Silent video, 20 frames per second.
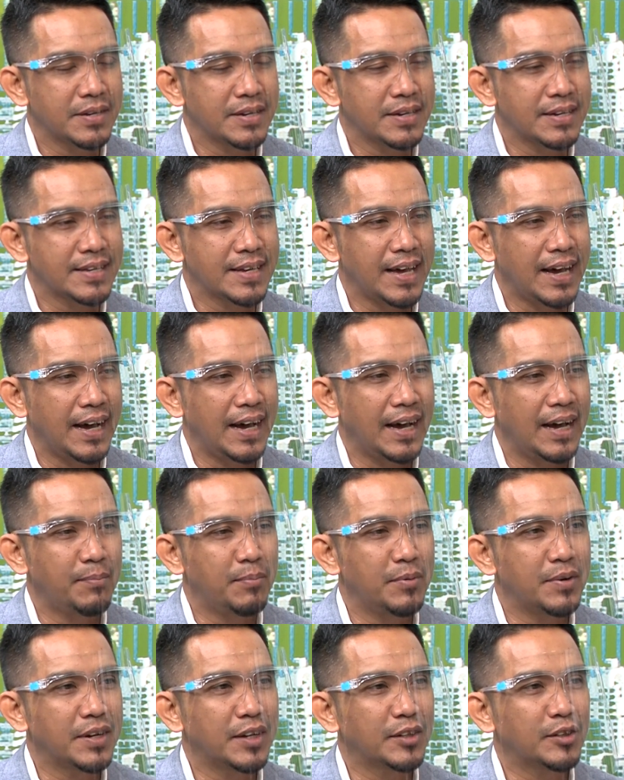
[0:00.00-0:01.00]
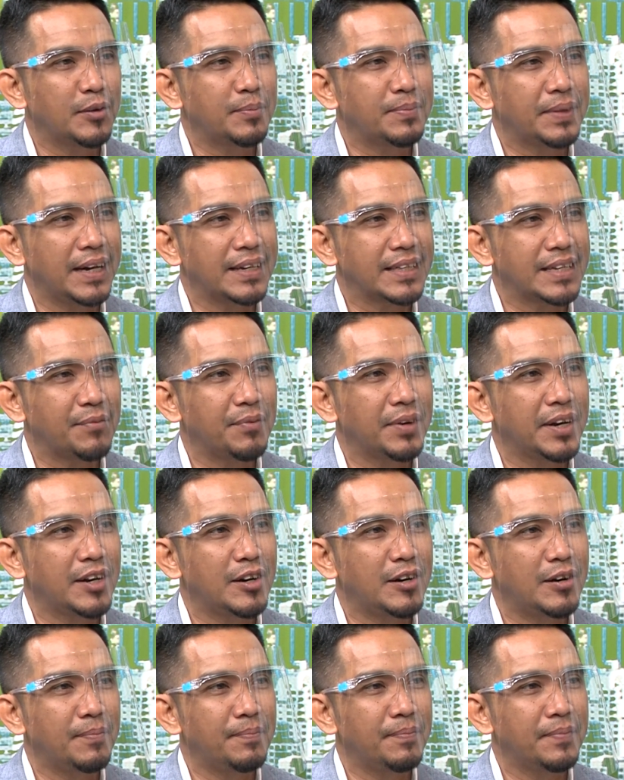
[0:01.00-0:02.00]
ศึกษาผลกระทบทางสิ่งแวด
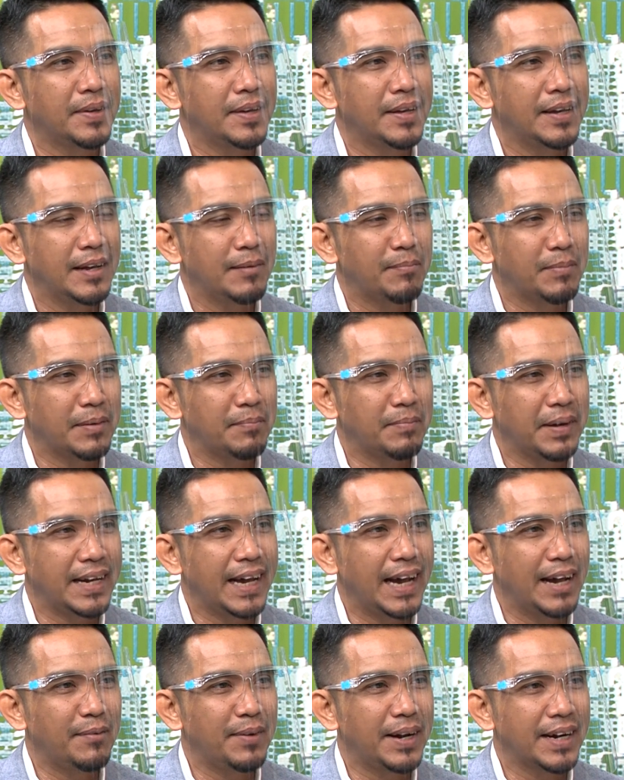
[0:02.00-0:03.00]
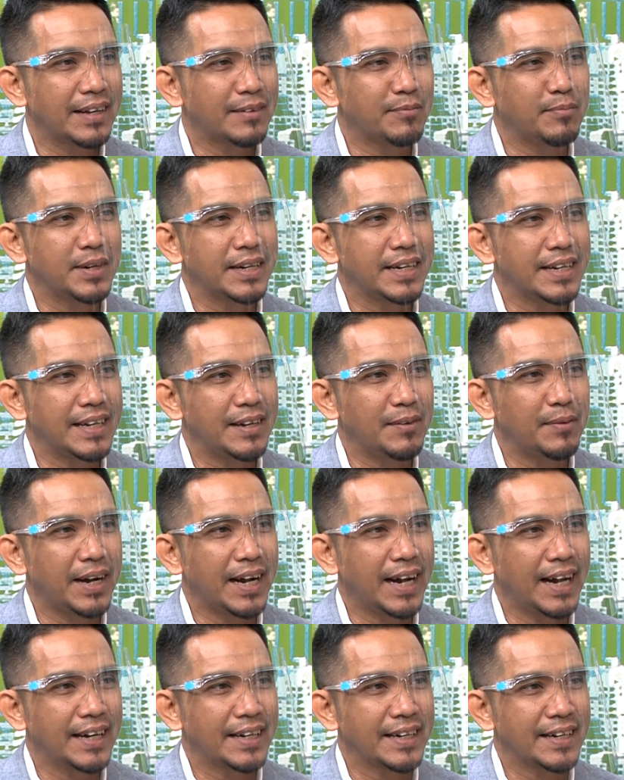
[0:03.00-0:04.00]
ล้อมเป็นไปได้ว่ารัฐมนตรี
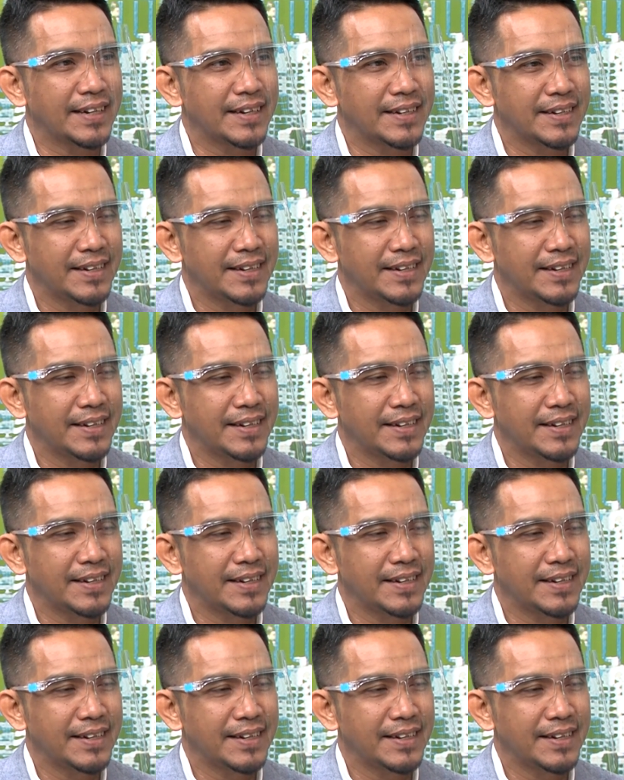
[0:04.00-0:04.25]
ว่าการ